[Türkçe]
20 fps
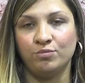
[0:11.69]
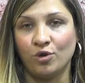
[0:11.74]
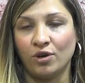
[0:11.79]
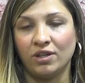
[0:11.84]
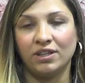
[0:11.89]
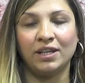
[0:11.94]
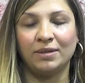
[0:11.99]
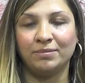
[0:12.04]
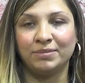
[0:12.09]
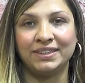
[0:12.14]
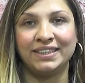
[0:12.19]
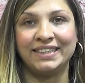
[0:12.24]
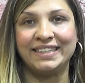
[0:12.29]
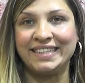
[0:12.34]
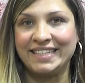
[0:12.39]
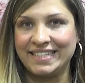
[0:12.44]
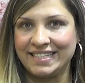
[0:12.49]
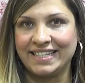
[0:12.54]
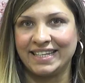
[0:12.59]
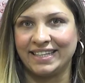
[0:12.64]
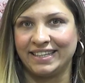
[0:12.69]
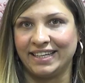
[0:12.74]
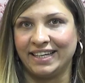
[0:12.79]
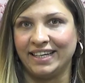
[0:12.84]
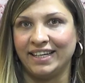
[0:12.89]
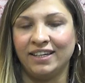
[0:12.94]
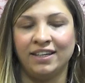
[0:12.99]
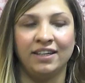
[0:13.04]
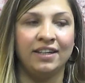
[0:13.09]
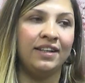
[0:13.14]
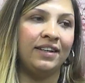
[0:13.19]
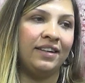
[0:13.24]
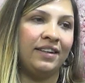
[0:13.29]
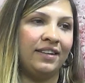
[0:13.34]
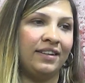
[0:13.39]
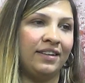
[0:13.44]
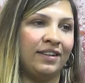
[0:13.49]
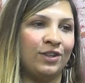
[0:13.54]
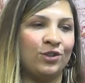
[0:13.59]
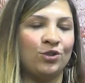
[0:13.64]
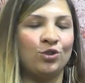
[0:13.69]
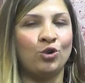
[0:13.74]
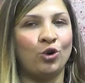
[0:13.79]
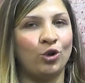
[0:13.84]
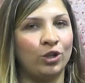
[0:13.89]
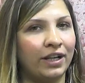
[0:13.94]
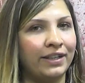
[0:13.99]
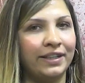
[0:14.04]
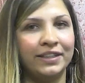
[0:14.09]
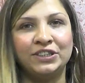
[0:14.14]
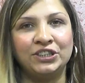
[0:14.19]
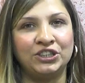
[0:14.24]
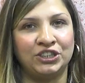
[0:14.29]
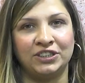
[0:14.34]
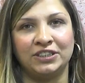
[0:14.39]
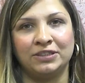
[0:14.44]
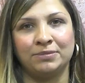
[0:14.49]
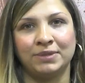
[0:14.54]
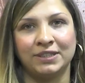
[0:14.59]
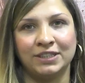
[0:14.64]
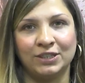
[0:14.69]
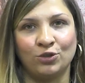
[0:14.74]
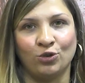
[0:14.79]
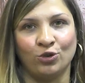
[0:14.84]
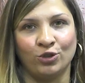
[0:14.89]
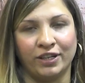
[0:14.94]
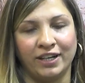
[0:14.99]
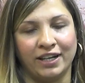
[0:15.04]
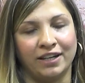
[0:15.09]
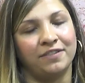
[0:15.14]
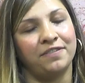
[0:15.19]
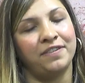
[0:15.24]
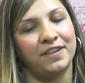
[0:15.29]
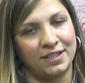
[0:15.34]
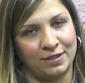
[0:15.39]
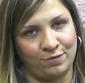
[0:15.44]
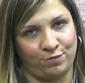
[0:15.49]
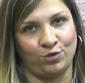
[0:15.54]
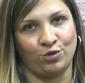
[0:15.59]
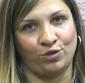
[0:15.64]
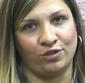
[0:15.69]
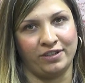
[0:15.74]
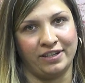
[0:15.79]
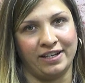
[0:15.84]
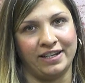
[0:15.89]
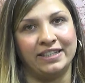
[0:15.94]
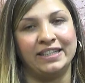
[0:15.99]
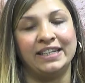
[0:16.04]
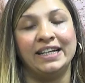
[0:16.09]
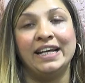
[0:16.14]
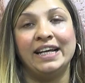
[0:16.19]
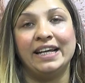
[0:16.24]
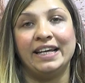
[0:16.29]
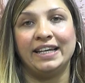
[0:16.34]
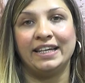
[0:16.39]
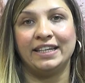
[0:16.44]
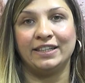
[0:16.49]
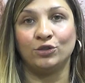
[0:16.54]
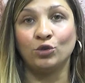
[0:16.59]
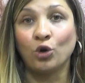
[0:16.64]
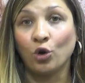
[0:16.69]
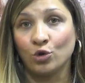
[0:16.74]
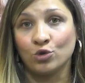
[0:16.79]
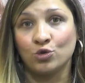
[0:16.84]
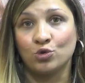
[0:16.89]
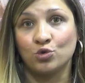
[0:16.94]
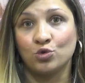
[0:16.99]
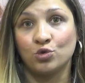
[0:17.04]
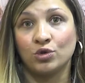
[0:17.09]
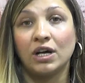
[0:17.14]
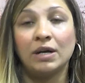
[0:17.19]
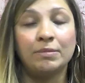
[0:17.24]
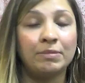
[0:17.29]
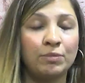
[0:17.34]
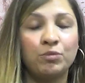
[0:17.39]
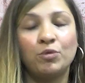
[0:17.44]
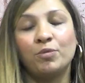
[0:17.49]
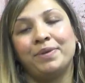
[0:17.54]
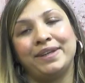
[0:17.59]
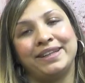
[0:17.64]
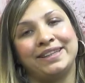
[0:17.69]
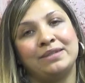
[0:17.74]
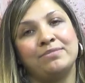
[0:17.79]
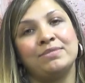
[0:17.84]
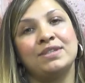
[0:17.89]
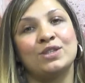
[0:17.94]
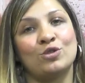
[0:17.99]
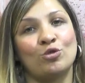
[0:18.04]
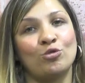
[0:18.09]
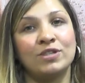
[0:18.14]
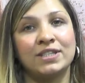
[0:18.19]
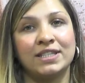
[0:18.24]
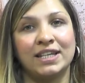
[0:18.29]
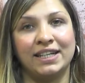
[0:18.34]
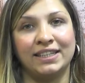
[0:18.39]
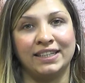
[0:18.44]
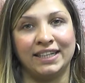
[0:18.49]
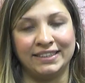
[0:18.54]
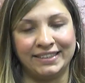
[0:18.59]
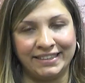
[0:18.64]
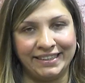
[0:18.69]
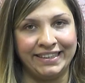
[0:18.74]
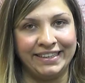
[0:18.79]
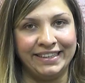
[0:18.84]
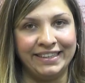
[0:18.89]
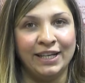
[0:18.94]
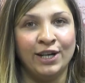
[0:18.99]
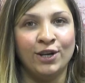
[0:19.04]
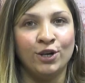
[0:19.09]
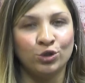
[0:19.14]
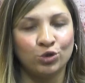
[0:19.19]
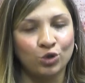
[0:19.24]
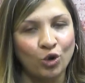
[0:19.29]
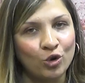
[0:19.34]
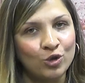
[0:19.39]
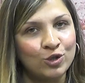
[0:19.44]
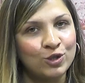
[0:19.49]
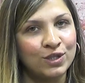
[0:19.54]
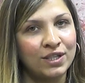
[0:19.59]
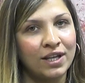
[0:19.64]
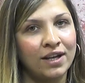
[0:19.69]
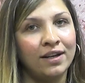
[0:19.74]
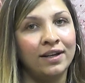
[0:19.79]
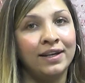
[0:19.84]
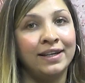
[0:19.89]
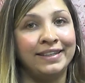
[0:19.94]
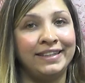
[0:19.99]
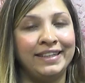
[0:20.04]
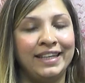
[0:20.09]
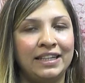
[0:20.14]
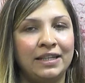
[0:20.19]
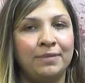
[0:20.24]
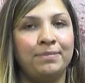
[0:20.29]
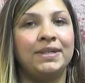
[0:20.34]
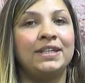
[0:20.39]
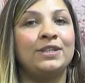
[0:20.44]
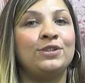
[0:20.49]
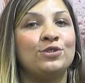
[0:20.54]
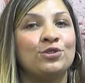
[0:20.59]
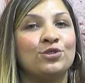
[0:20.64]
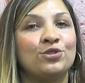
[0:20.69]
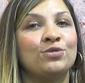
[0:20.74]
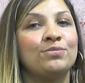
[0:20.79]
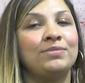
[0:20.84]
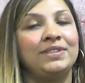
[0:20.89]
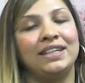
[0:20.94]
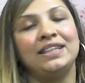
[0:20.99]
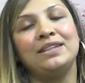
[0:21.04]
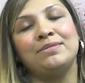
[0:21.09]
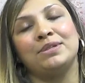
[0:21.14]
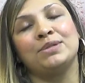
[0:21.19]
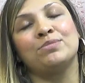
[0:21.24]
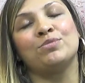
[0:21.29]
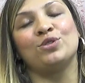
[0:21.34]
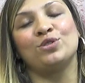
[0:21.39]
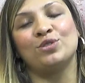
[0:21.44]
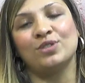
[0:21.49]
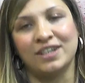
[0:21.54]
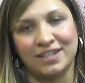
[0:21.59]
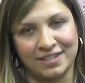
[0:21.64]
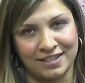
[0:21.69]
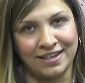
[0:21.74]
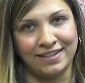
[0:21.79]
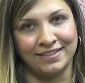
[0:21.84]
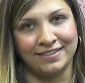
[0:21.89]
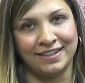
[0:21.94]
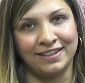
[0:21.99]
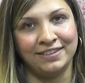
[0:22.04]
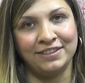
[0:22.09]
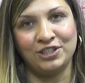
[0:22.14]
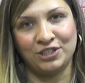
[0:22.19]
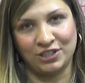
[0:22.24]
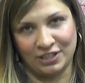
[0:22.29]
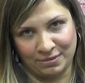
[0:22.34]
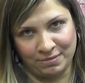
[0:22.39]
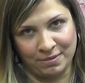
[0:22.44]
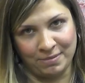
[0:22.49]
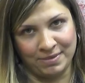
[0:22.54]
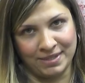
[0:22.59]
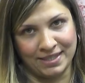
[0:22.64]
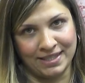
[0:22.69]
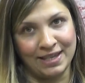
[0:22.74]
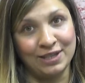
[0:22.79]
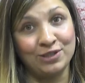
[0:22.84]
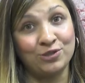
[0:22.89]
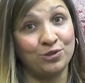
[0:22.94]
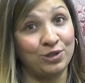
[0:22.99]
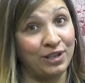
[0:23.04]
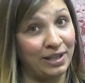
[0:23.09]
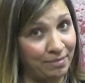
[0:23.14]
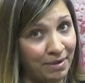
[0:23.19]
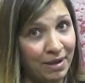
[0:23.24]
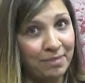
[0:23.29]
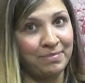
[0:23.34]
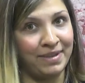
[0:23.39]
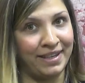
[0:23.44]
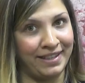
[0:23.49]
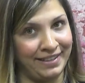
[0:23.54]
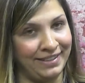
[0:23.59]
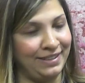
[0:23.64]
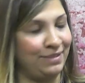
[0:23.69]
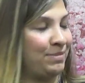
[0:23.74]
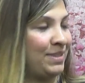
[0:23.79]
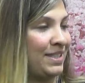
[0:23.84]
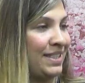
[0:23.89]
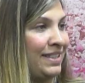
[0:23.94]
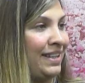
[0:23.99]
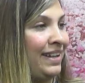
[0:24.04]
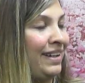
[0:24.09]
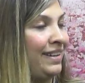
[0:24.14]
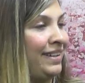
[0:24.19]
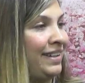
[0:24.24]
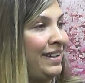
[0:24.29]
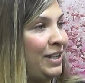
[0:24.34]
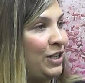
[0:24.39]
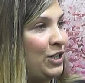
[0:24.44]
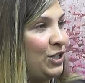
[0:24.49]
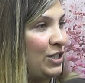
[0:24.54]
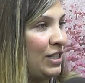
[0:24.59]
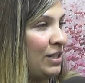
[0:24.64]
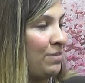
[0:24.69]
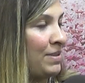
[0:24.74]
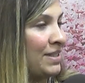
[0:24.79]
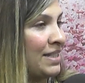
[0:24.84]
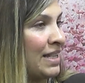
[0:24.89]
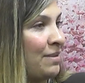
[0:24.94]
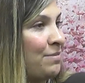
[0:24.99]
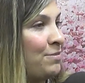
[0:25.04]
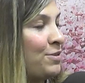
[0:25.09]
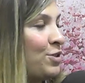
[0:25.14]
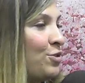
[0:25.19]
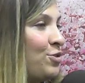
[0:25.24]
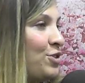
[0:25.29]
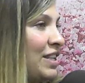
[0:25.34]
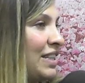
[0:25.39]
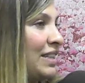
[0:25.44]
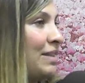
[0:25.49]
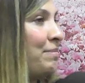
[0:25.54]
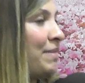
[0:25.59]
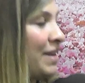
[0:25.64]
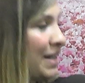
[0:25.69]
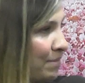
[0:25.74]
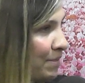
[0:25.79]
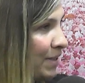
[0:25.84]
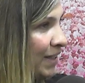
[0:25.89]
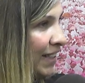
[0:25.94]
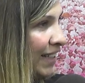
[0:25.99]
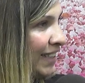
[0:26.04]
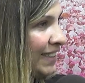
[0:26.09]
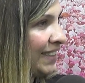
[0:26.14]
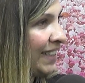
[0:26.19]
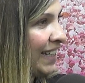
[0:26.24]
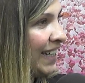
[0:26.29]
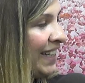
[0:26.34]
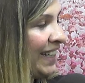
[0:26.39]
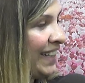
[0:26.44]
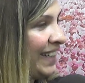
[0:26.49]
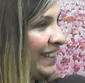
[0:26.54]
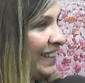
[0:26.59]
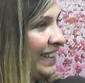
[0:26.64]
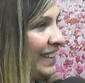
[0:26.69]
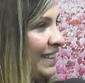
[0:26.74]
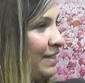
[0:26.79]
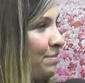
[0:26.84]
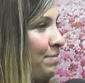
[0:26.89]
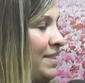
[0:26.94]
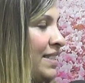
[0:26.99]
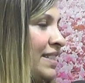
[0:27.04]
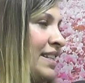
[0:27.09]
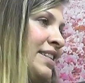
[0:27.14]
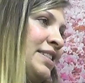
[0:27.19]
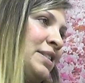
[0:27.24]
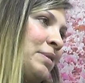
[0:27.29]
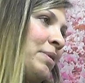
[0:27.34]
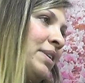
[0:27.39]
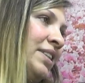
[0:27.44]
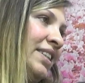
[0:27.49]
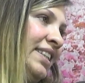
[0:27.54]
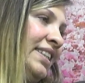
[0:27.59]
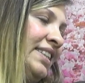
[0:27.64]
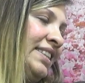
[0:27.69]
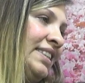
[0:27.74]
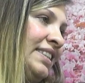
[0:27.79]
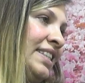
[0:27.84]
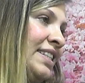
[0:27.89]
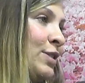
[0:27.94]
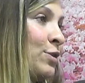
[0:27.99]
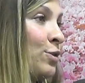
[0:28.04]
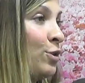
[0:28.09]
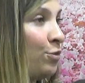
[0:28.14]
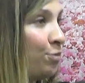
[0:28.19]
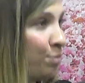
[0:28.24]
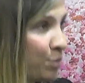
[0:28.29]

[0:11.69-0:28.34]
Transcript: Bu anlamda da Rize'de e, kolay atıştırmalık olarak, fast food olarak e, tost ama bu bildiğimiz tostlardan değil, tosta yeni bir yorum, yeni bir boyut kazandıran işletmemizden Süleyman Bey yanımızda. İşletme sahibimiz öncelikle merhabalar. E, bizlere zaman ayırdınız.